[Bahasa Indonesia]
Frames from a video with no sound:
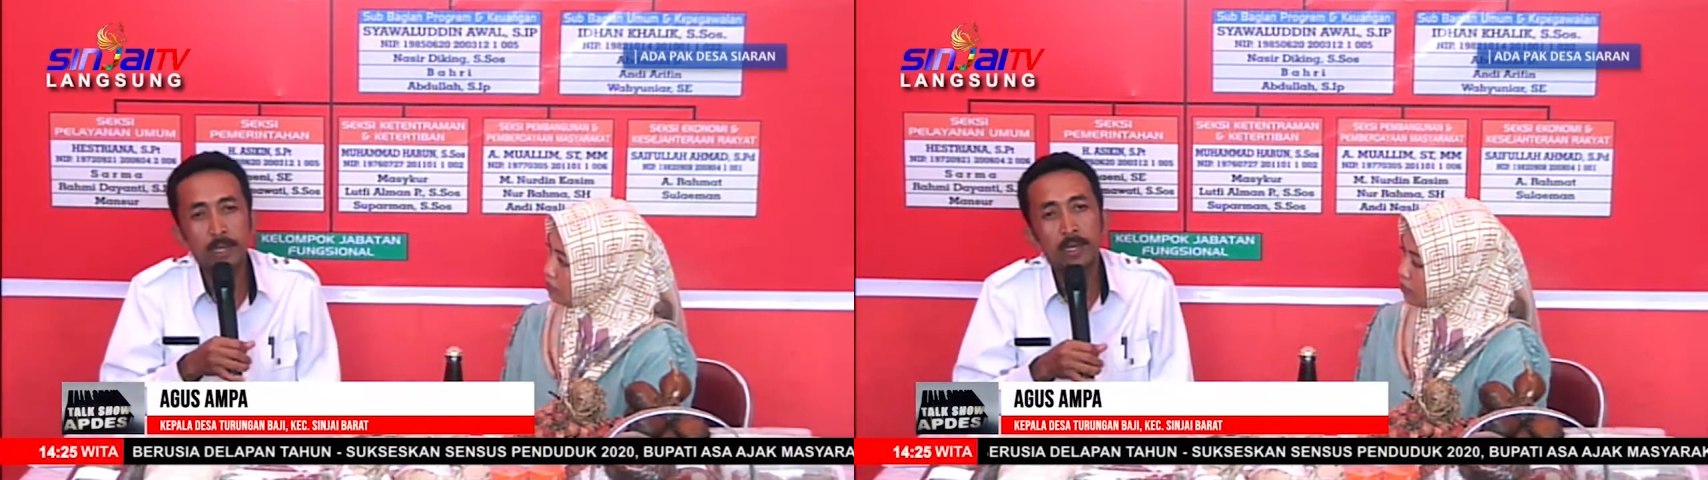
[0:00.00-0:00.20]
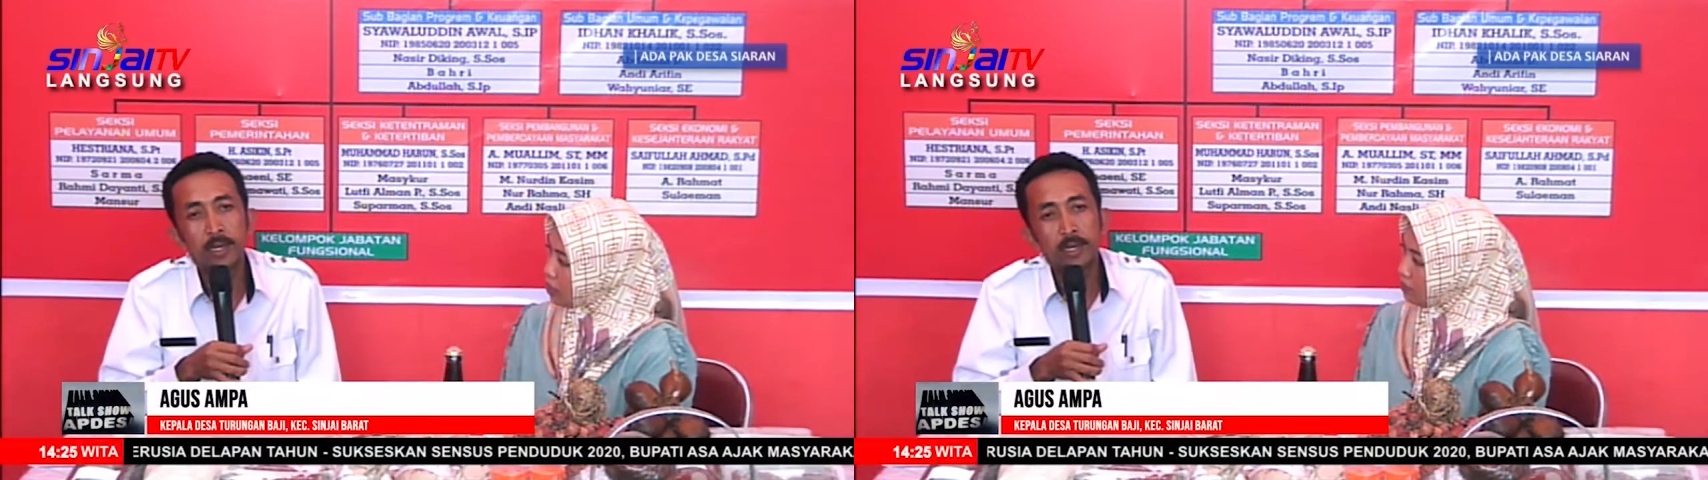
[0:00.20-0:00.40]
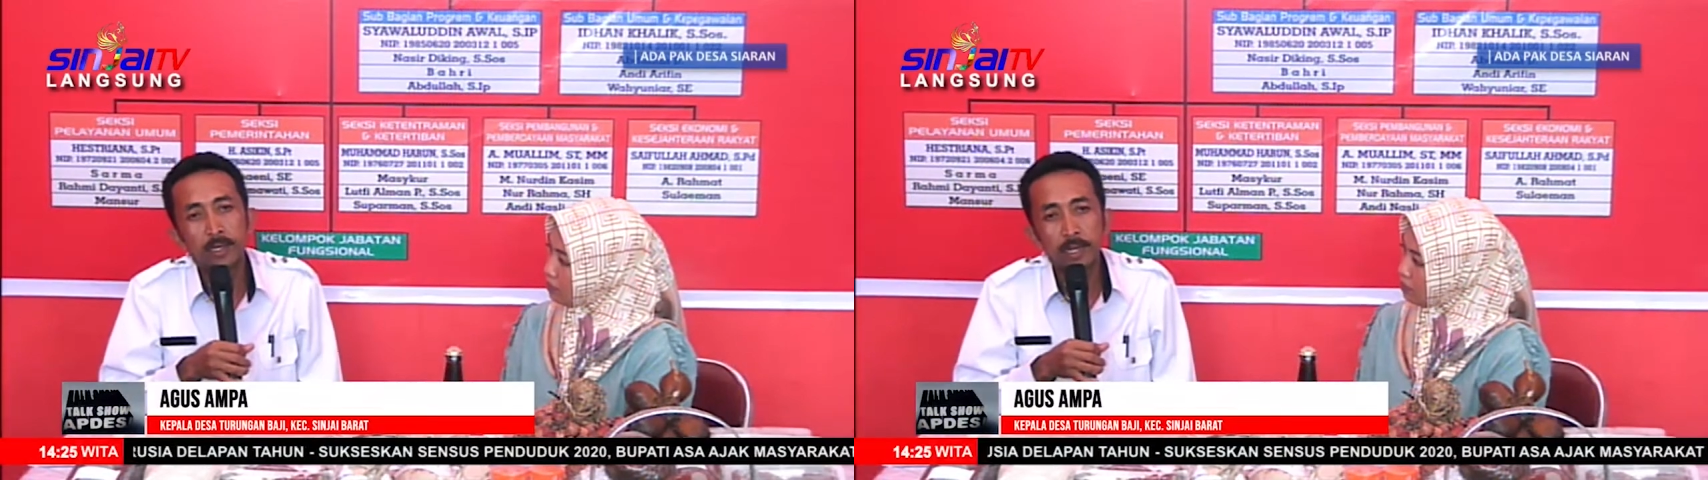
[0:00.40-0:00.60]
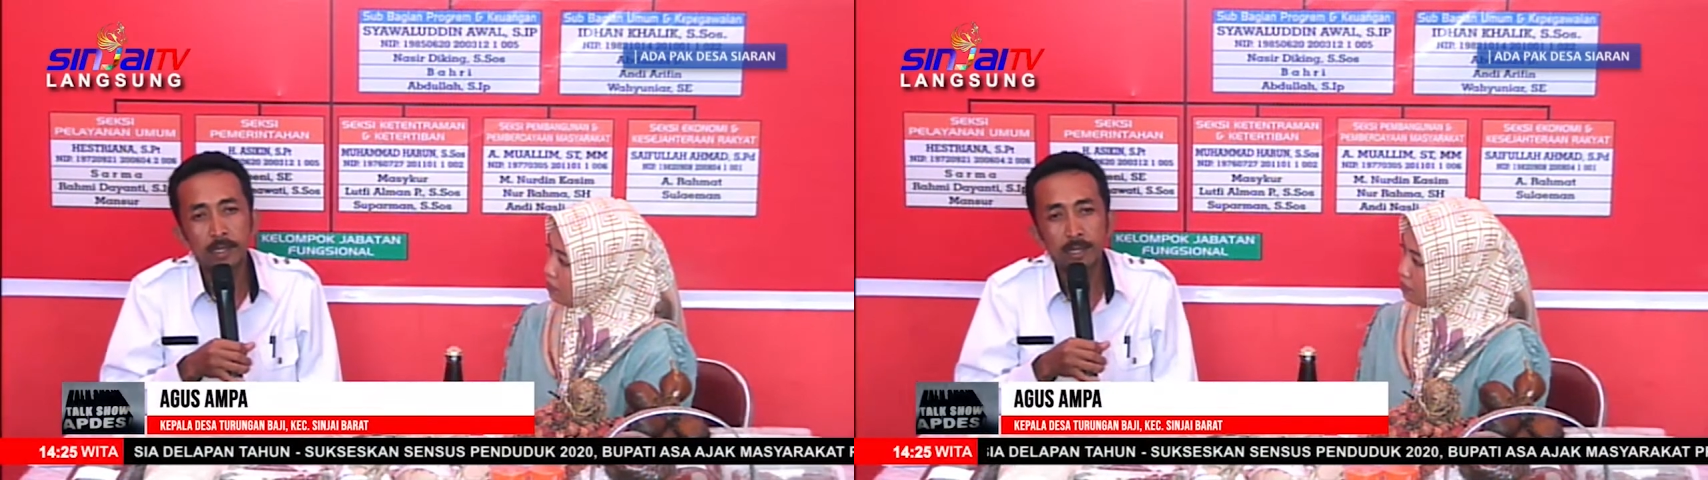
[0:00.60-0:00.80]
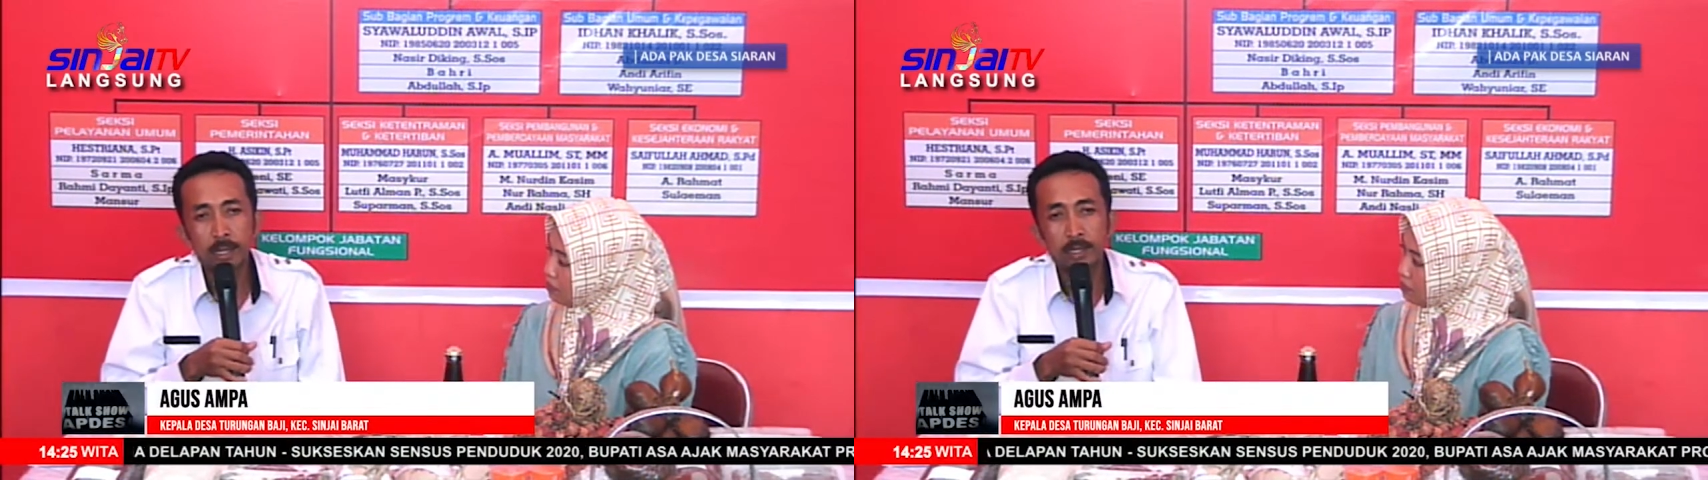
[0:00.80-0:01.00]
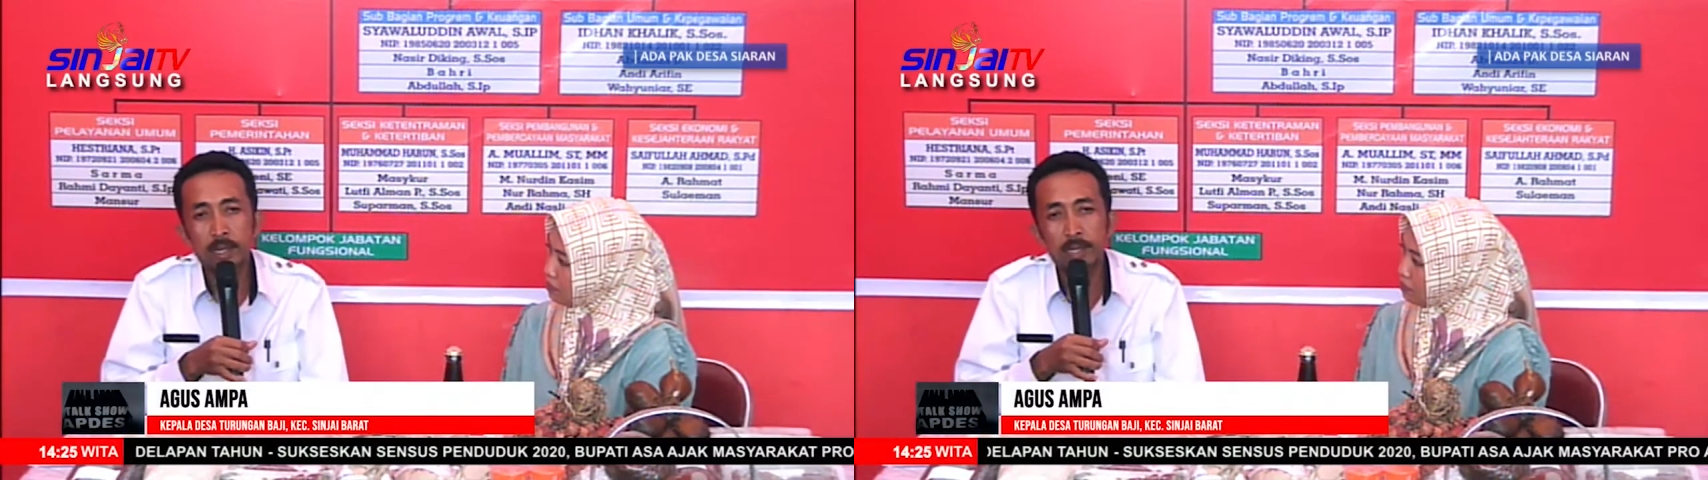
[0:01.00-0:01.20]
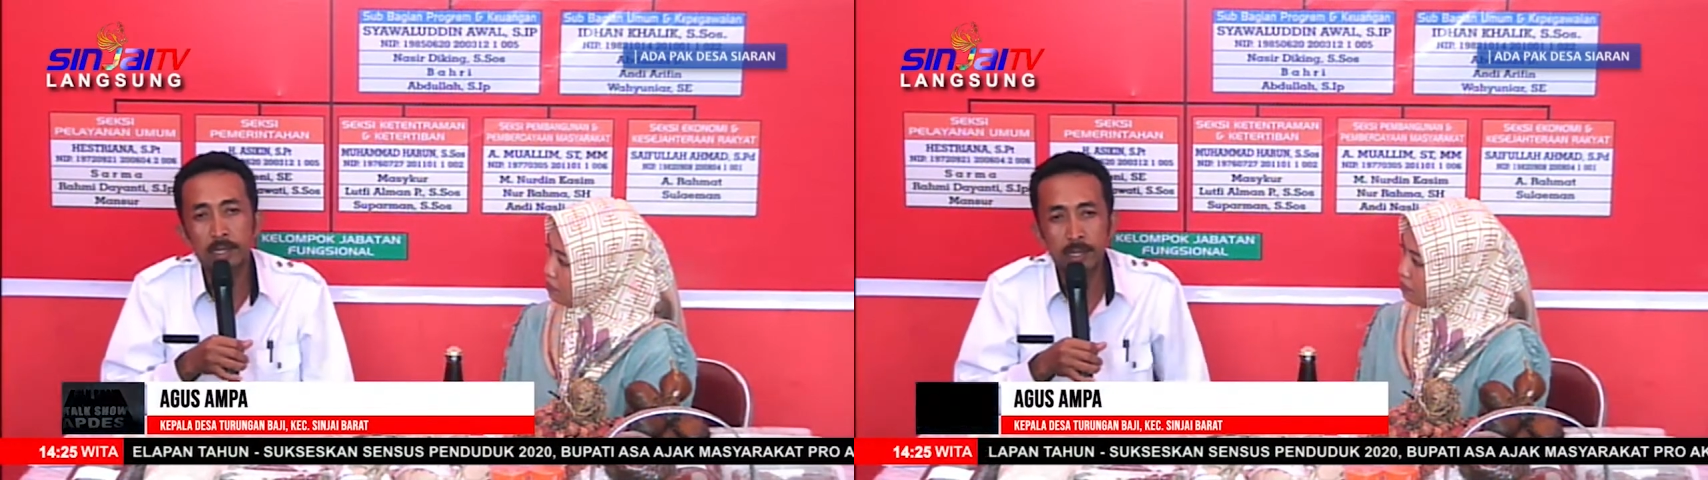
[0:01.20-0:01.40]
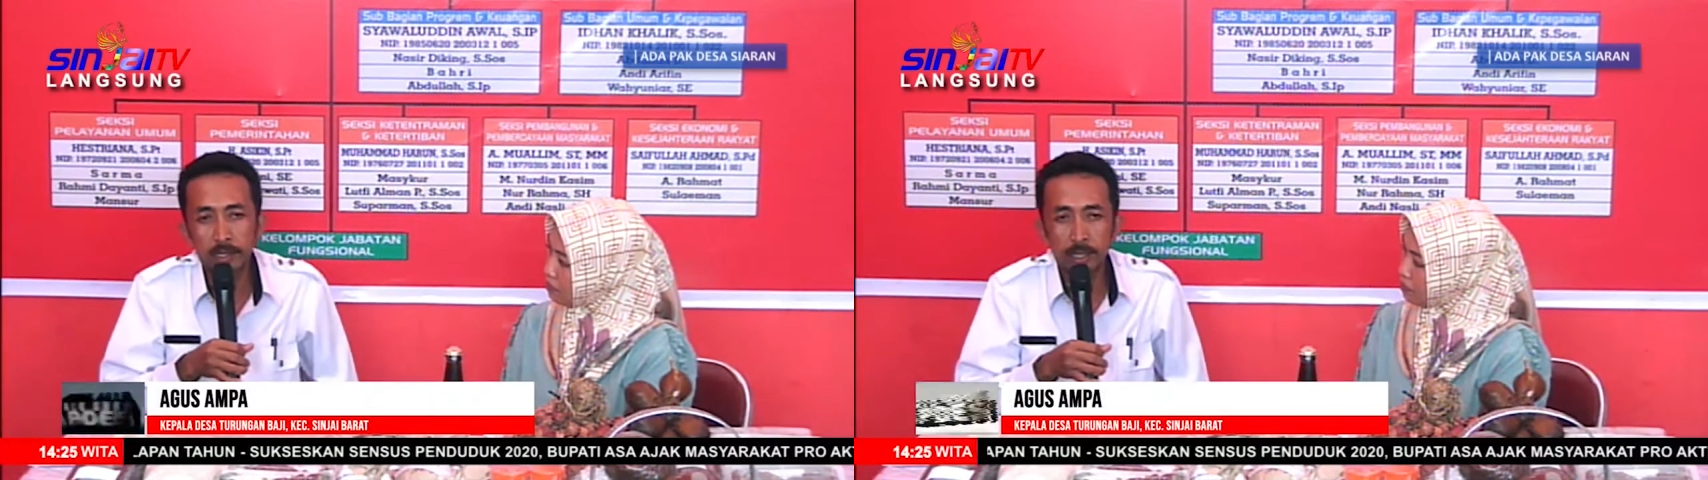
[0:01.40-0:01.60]
Ya. Yang sisa ter, yang
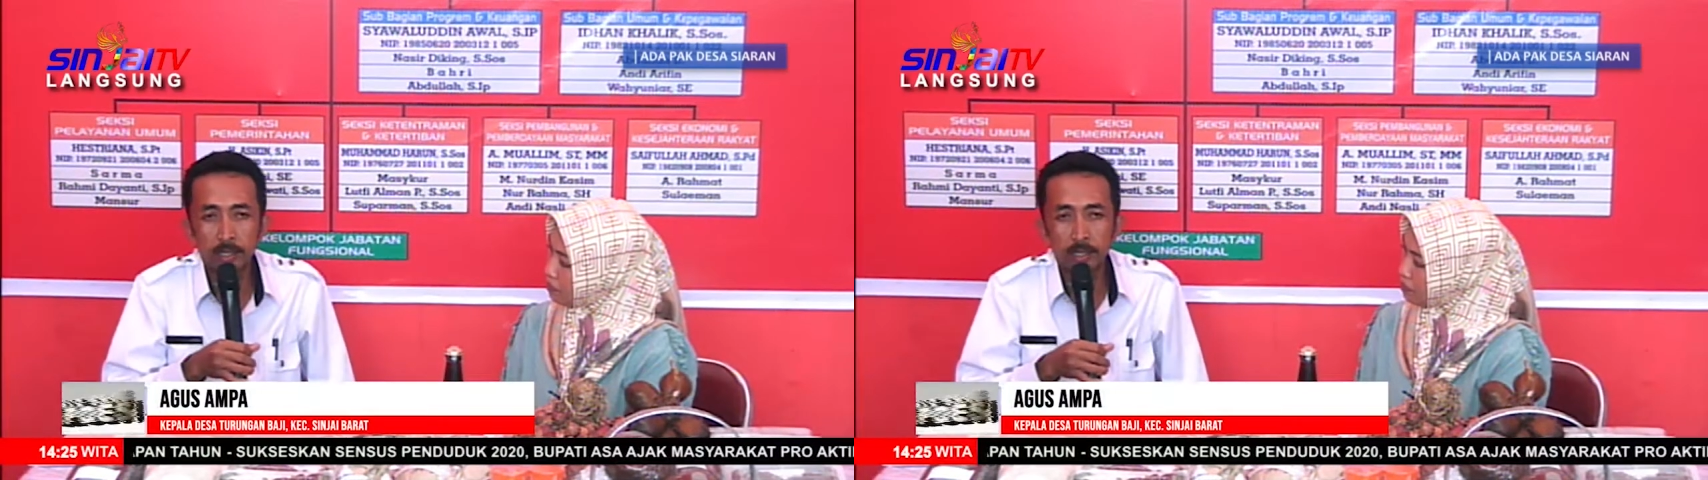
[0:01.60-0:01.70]
tersisa